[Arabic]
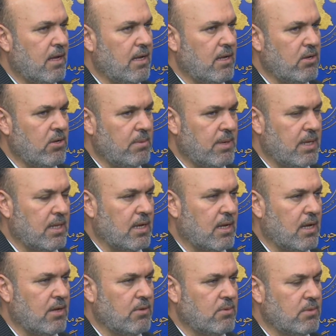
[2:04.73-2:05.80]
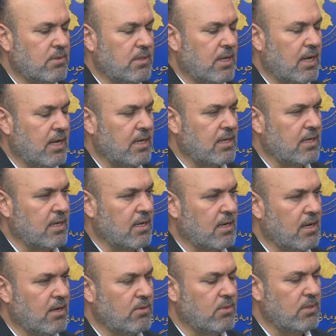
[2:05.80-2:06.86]
احنا اليوم هذا القانون الحقيقة
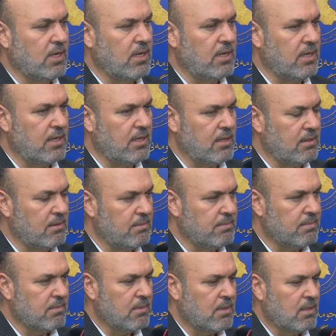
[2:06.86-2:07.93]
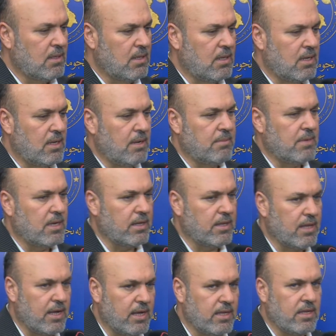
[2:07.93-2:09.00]
قانون الامن
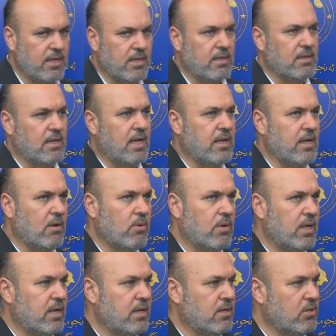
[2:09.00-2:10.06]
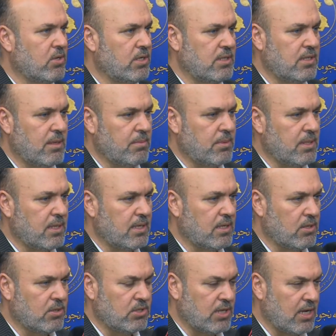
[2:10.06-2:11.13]
الغذائي يعني اولا اعد
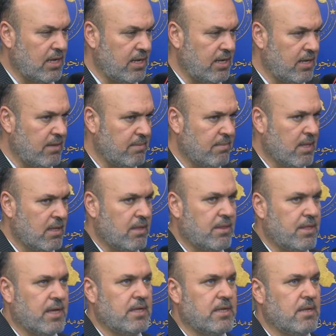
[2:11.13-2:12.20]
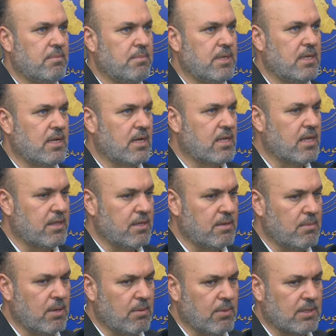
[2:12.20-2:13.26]
بعجاله ثانيا بالكثير
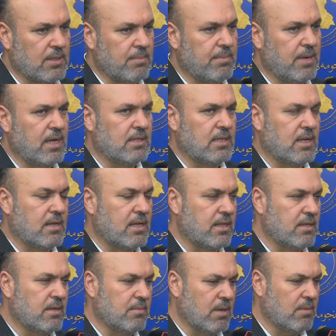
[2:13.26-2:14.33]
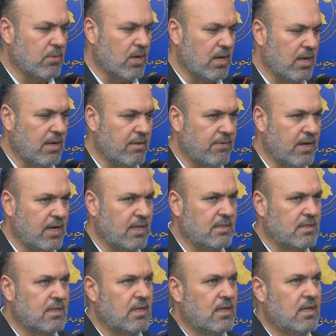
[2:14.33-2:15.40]
من المطبات الكثير من المخالفات
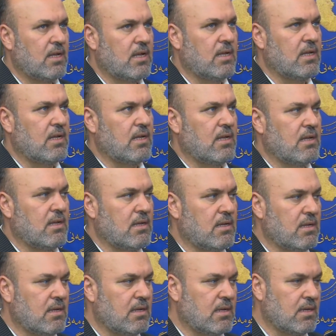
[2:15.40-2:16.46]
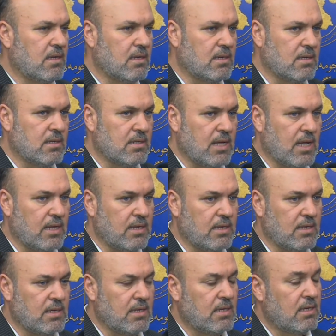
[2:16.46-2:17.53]
آه،
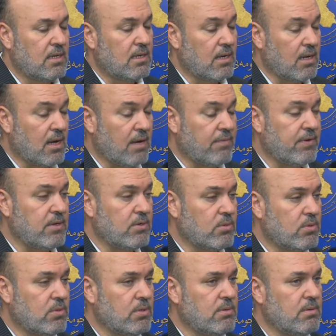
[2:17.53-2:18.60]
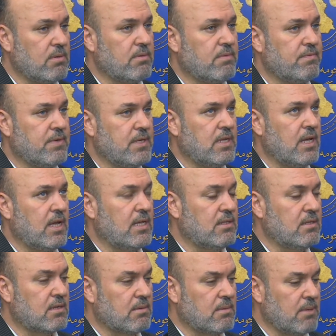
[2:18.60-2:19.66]
يعني نخاف ان يكون في
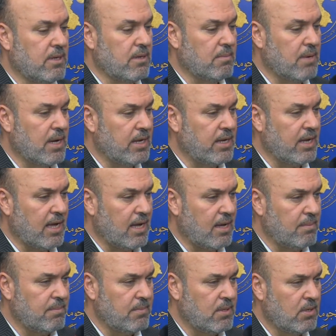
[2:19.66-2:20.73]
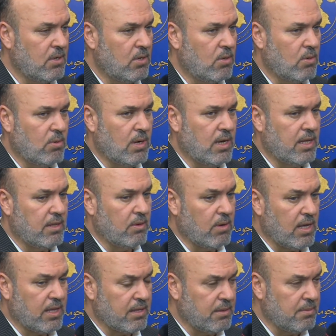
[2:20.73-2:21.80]
هدر للمال العام وهذا
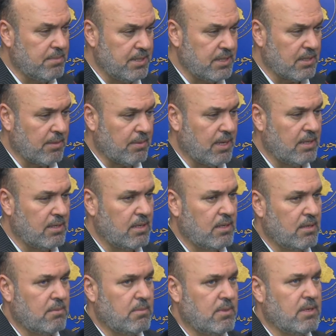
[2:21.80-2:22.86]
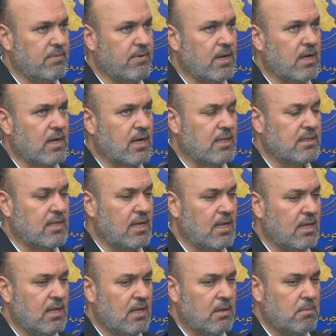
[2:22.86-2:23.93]
واضح به طبعا بفقراته
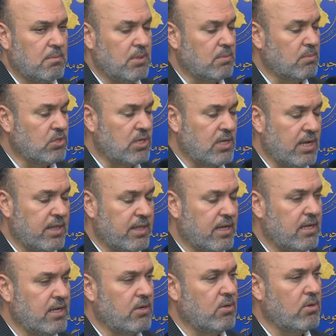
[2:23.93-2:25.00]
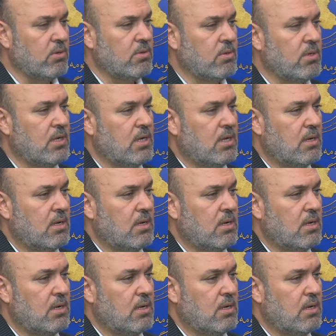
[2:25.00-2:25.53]
بمشكله ثانيه انه